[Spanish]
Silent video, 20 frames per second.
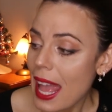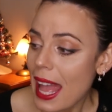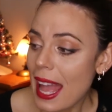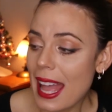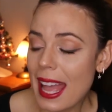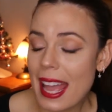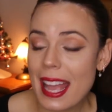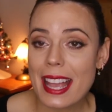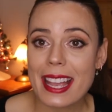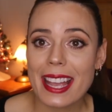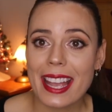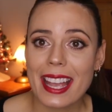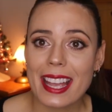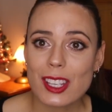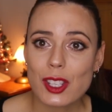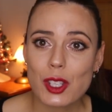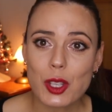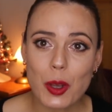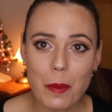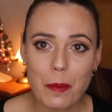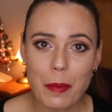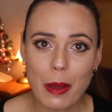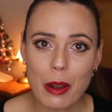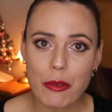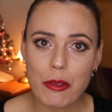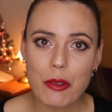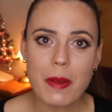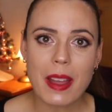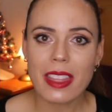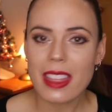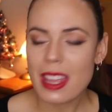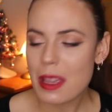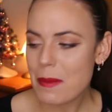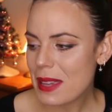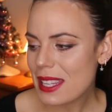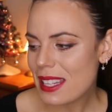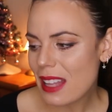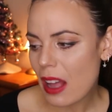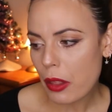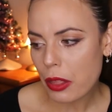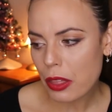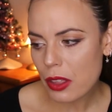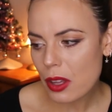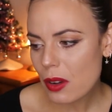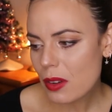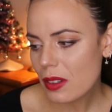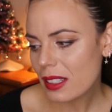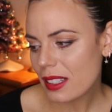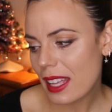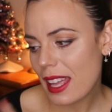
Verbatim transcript: eh, son perfumes de imitación,